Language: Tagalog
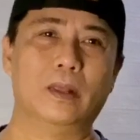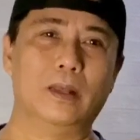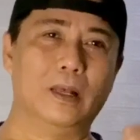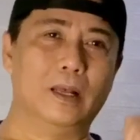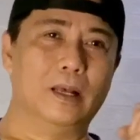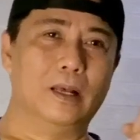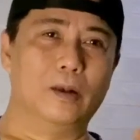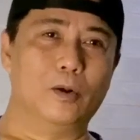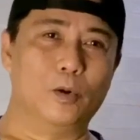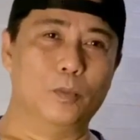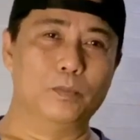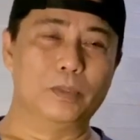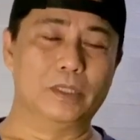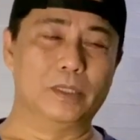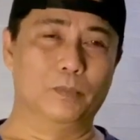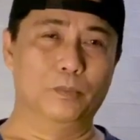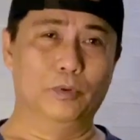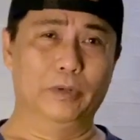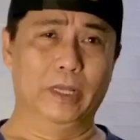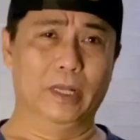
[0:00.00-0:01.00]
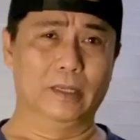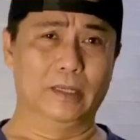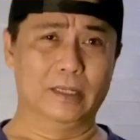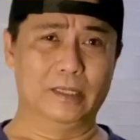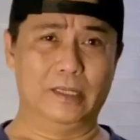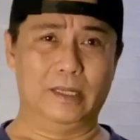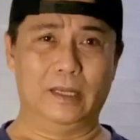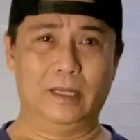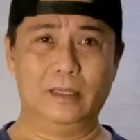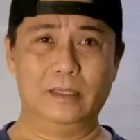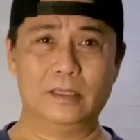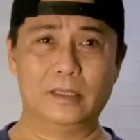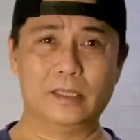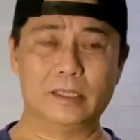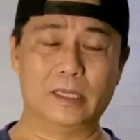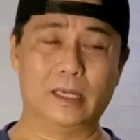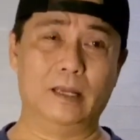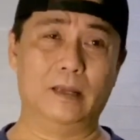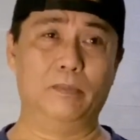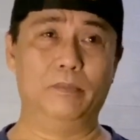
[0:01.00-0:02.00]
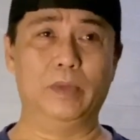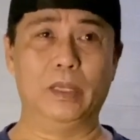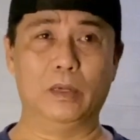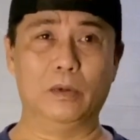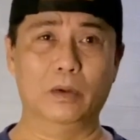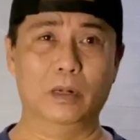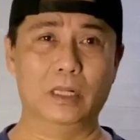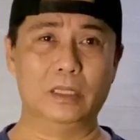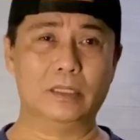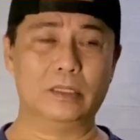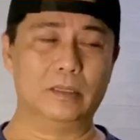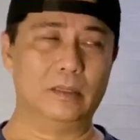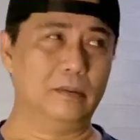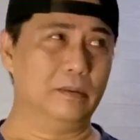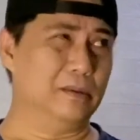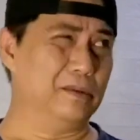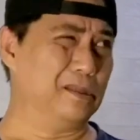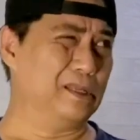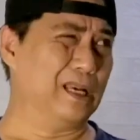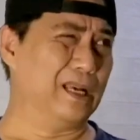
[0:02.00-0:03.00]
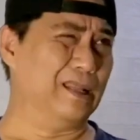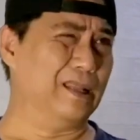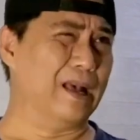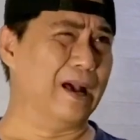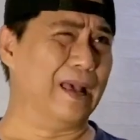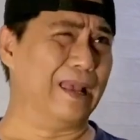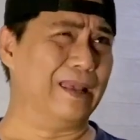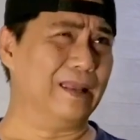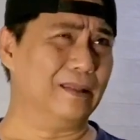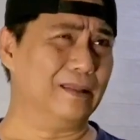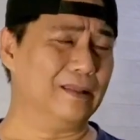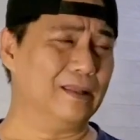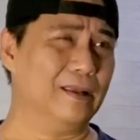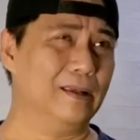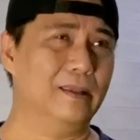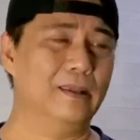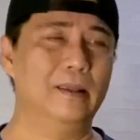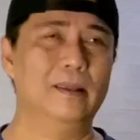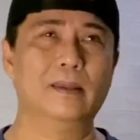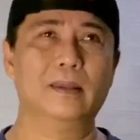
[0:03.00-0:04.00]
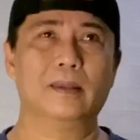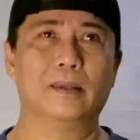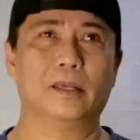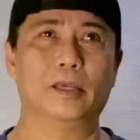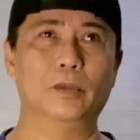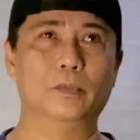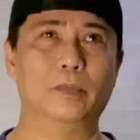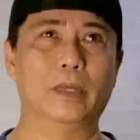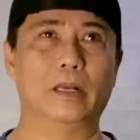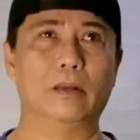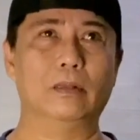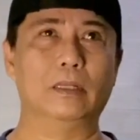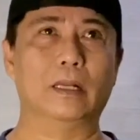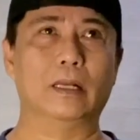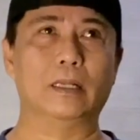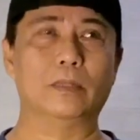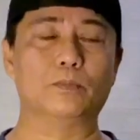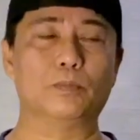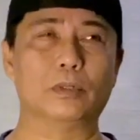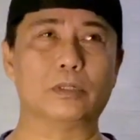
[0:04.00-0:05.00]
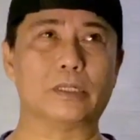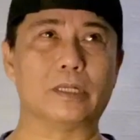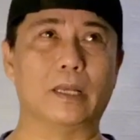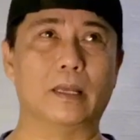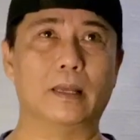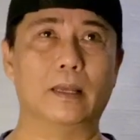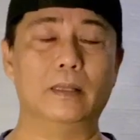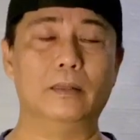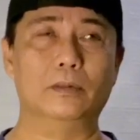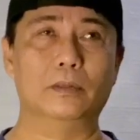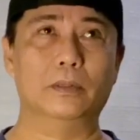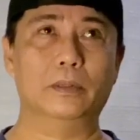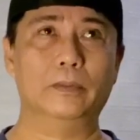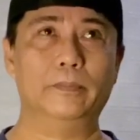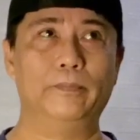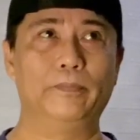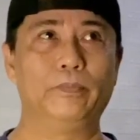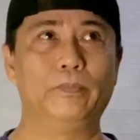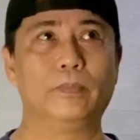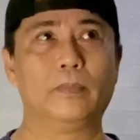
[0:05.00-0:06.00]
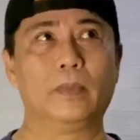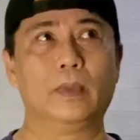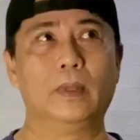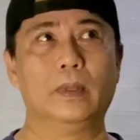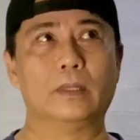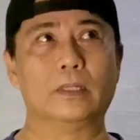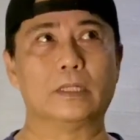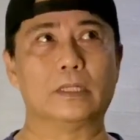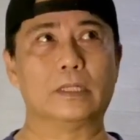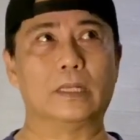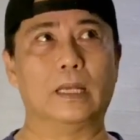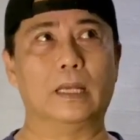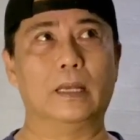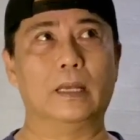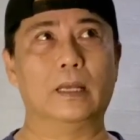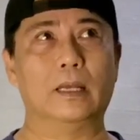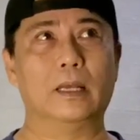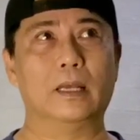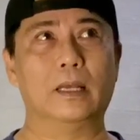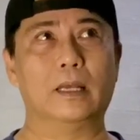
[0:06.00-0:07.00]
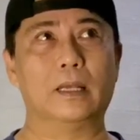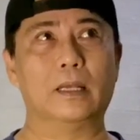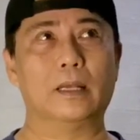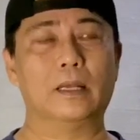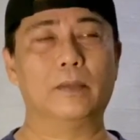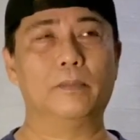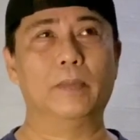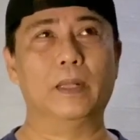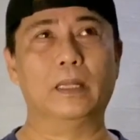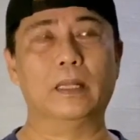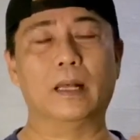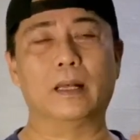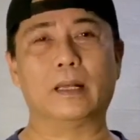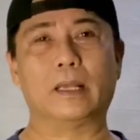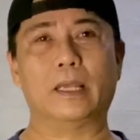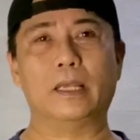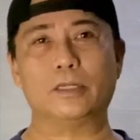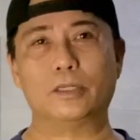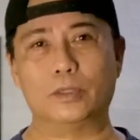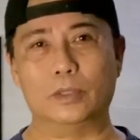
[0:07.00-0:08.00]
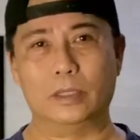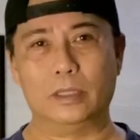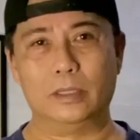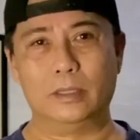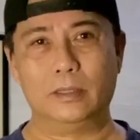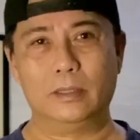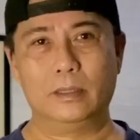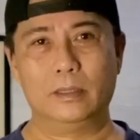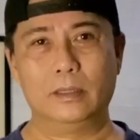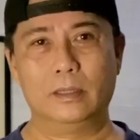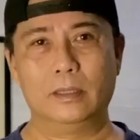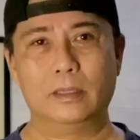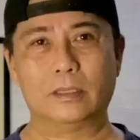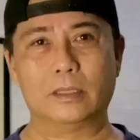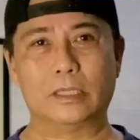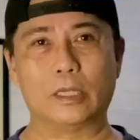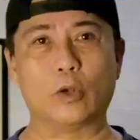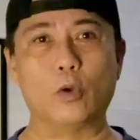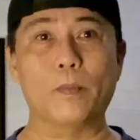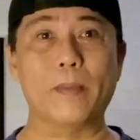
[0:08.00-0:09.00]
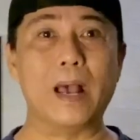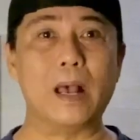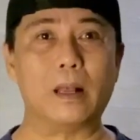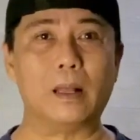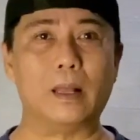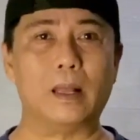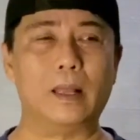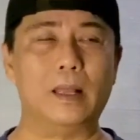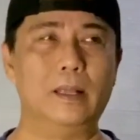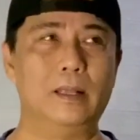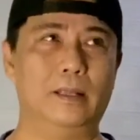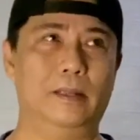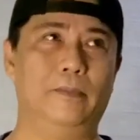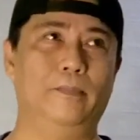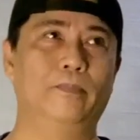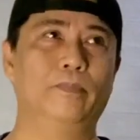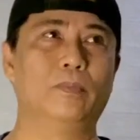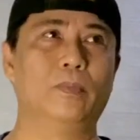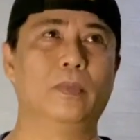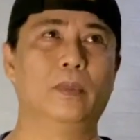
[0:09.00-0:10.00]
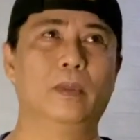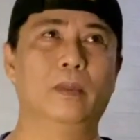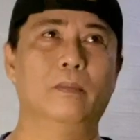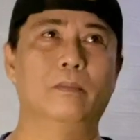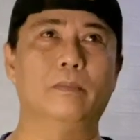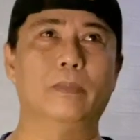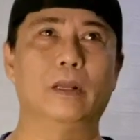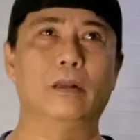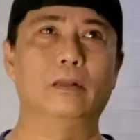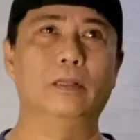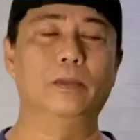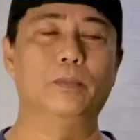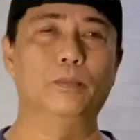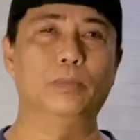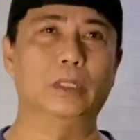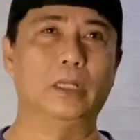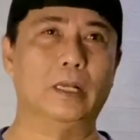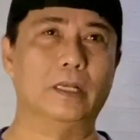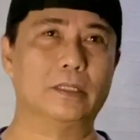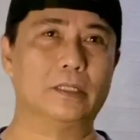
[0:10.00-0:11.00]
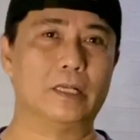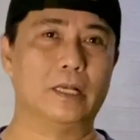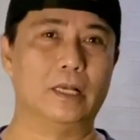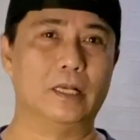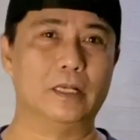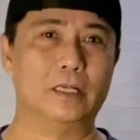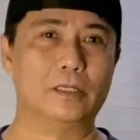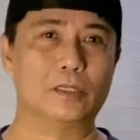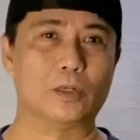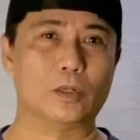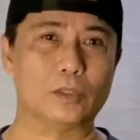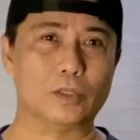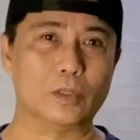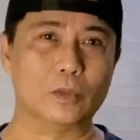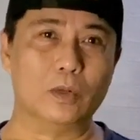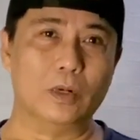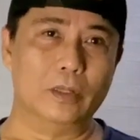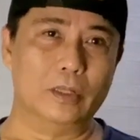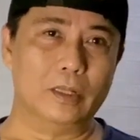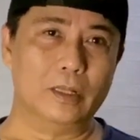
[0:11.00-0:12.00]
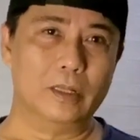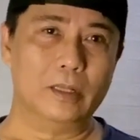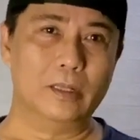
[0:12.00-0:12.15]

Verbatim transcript: Uh, umpisa po yan kasi sa Bicol, sa Daet. Ngayon, meron na rin po sa, ano, sa bandang Quezon, sa Gumaca. Meron din po tayo sa Sorsogon.